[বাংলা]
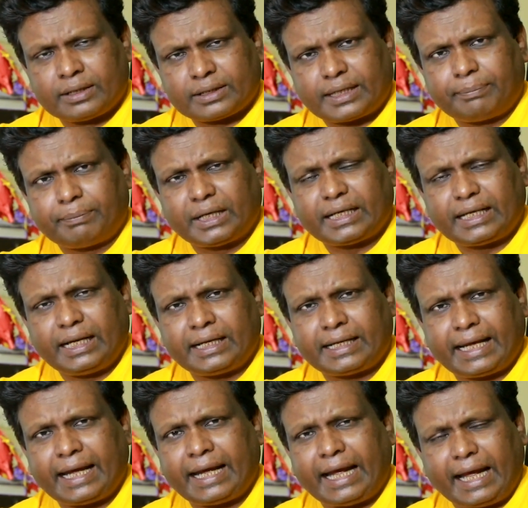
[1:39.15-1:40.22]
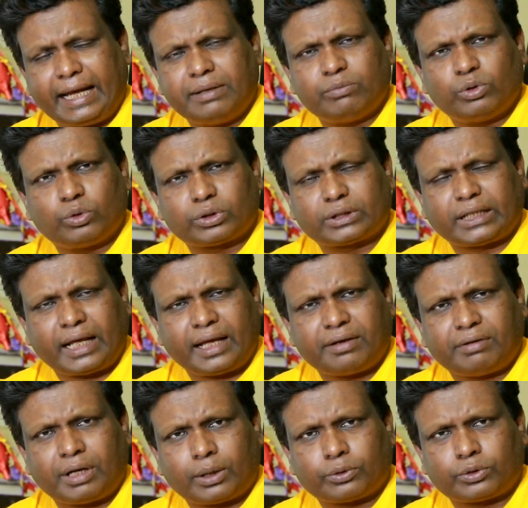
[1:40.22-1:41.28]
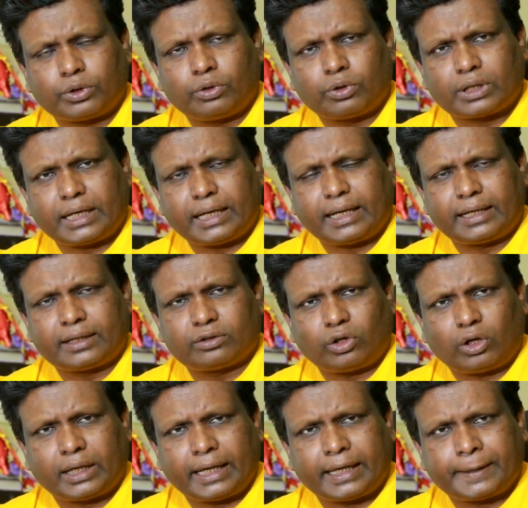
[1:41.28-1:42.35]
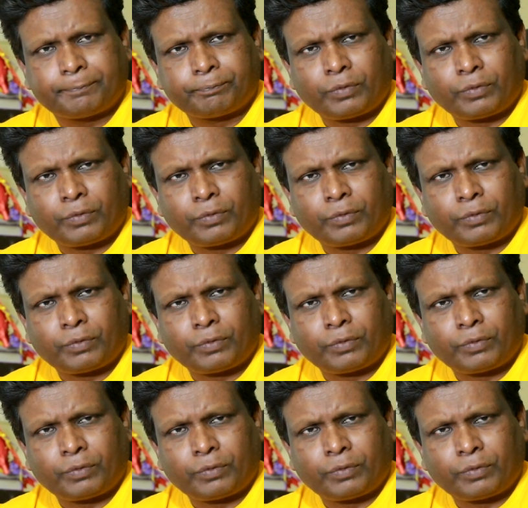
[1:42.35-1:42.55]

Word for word: শাবমান গিলকে এই মুহূর্তে ভারতীয় ক্রিকেট দলের